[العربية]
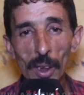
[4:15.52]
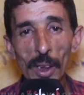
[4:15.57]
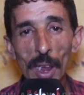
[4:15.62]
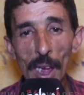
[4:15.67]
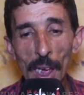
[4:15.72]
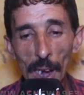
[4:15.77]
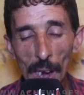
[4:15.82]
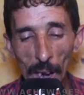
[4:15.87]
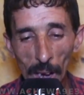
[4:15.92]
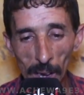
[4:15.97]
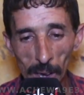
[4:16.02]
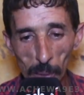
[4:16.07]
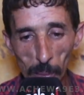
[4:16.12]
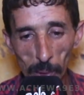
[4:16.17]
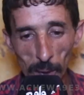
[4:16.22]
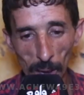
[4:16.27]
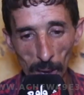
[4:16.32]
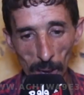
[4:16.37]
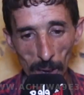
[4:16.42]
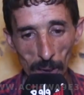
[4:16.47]
دايره
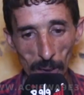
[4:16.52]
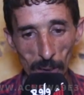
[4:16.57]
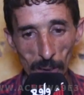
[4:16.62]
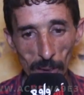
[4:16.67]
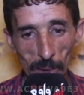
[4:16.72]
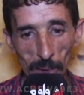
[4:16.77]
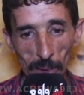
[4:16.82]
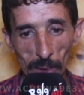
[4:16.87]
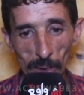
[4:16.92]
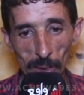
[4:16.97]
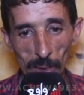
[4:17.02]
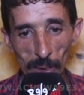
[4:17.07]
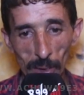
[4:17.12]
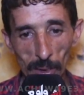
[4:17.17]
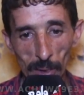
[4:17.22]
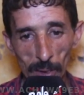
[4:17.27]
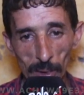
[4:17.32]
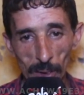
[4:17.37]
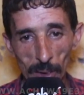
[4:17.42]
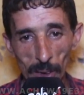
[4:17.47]
خدمتها
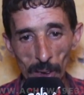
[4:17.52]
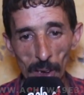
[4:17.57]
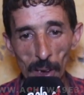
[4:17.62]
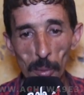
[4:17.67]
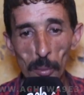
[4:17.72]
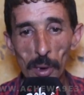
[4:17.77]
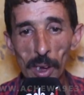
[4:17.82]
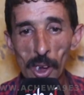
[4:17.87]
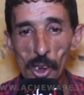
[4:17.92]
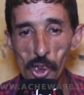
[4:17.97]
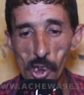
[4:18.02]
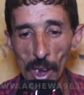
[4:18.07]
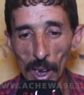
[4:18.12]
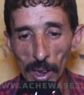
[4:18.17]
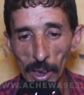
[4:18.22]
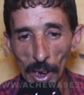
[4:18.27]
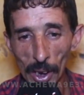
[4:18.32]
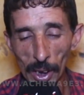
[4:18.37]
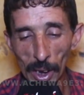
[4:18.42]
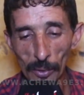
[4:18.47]
ملي جا
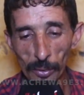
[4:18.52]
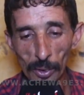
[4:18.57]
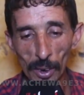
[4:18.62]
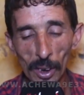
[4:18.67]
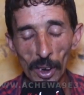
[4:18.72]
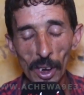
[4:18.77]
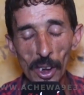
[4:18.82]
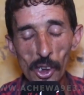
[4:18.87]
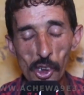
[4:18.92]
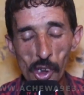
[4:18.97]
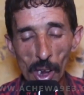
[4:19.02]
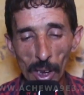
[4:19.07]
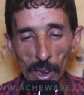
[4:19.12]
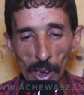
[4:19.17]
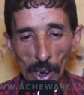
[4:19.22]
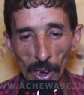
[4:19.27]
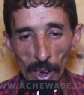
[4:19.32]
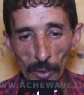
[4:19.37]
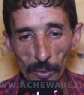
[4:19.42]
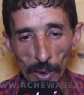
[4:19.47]
الدري ملي جا
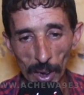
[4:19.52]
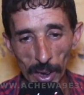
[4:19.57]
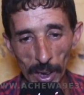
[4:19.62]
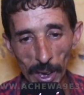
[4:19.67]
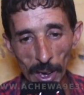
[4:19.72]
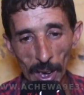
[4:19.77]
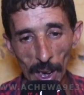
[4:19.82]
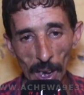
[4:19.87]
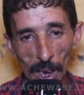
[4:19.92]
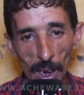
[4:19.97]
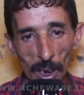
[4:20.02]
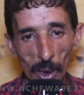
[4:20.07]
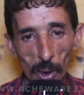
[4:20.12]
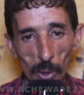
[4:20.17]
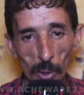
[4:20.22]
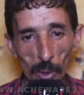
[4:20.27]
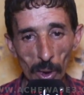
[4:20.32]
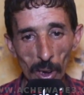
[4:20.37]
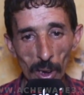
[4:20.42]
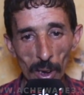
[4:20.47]
الدري في هذيك الحاله
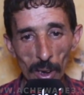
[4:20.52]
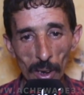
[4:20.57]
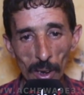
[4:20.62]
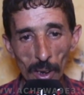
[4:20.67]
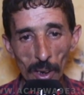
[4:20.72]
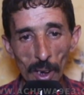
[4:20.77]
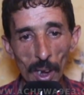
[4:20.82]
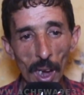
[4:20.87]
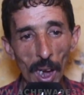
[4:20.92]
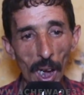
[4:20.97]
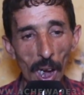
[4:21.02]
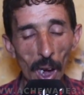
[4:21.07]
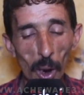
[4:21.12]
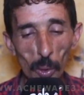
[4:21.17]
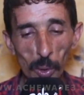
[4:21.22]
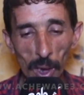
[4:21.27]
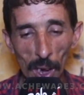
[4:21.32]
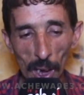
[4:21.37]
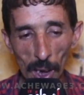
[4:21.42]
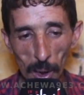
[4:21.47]
خويا
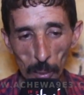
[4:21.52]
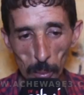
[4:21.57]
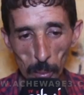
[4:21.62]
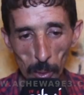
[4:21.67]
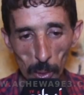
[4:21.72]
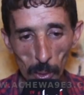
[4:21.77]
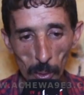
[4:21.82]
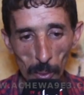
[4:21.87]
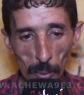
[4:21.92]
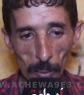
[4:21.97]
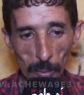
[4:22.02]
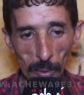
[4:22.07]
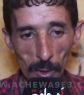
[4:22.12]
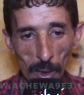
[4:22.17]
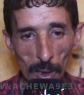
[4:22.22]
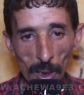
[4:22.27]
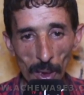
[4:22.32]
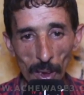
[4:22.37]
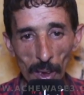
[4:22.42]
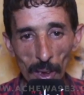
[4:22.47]
عاودها لمو
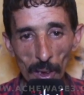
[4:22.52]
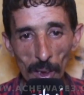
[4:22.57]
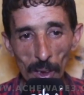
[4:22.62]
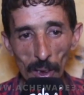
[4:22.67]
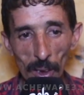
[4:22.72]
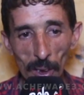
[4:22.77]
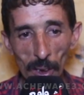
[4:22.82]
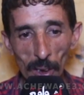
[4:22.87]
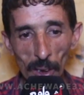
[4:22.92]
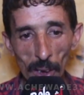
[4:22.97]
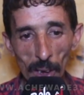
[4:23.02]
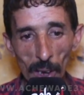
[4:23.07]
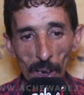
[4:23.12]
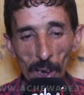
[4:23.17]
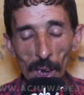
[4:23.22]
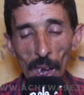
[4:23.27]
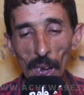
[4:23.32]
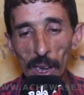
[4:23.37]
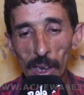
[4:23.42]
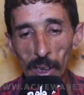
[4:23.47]

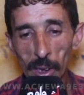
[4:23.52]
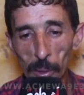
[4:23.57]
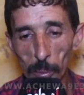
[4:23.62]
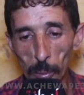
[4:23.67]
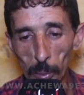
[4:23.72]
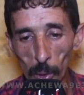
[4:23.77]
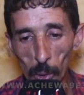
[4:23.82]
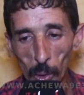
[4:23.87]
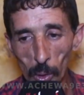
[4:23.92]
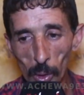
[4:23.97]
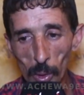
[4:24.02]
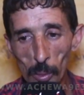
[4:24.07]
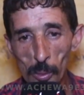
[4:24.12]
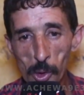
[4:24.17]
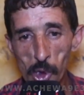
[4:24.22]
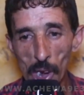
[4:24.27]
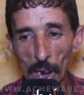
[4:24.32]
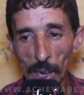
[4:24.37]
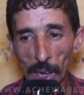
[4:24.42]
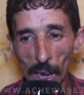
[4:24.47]
نال تمو
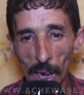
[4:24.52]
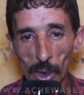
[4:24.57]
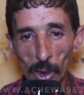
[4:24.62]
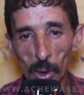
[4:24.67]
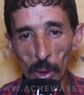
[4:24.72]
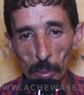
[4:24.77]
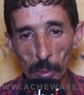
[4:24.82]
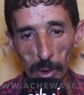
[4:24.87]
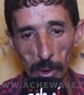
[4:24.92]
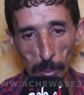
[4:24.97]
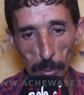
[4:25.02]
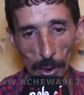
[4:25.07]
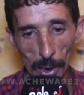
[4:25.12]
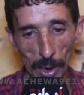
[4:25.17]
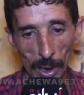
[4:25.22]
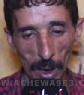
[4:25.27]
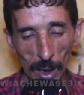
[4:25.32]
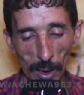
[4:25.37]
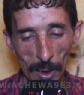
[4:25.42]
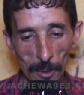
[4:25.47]
مشات عندهم
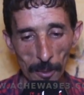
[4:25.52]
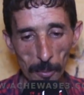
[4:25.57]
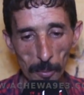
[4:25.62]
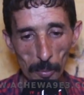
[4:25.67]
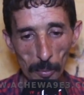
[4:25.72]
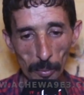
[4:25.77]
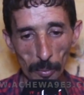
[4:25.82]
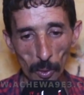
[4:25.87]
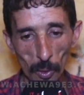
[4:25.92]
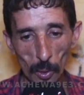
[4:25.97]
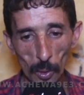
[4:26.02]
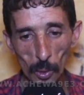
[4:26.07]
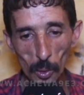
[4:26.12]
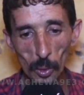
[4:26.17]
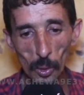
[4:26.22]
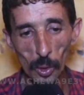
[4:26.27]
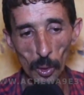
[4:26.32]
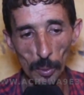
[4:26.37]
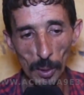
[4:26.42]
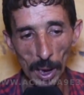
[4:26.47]
تبرى
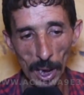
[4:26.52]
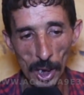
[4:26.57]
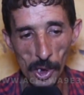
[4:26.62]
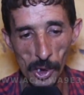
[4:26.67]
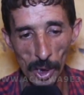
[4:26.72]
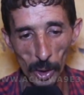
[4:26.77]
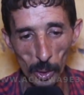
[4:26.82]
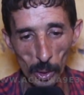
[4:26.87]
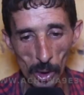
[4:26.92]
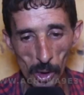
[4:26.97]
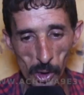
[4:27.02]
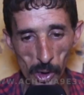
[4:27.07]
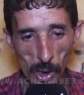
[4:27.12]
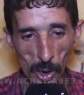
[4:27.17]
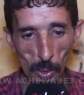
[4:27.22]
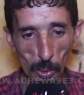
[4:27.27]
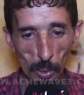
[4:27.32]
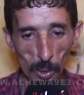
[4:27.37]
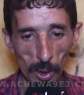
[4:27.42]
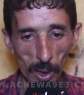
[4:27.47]
تقول لهم علاش درت هذا الشيء
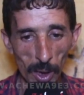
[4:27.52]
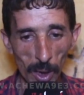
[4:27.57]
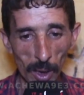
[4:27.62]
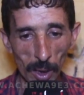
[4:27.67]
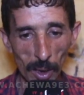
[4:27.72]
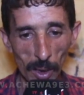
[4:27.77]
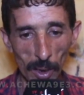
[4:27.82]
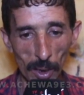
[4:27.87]
لولدي